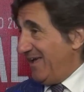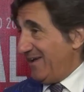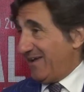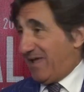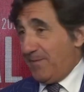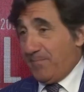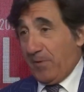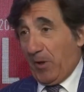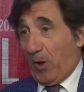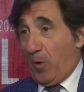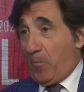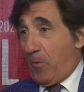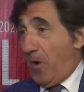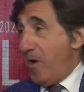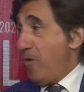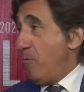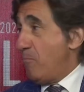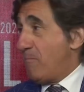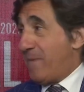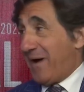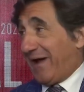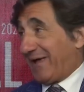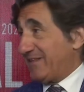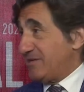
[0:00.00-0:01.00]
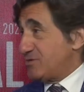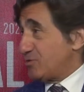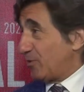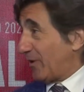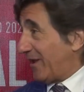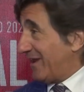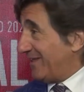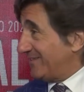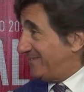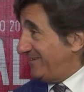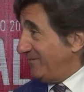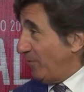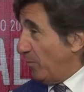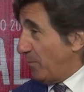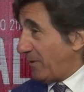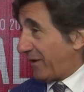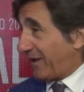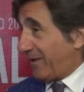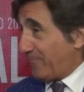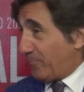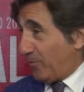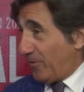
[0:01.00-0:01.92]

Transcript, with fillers: che però poi è un paradiso relativo perché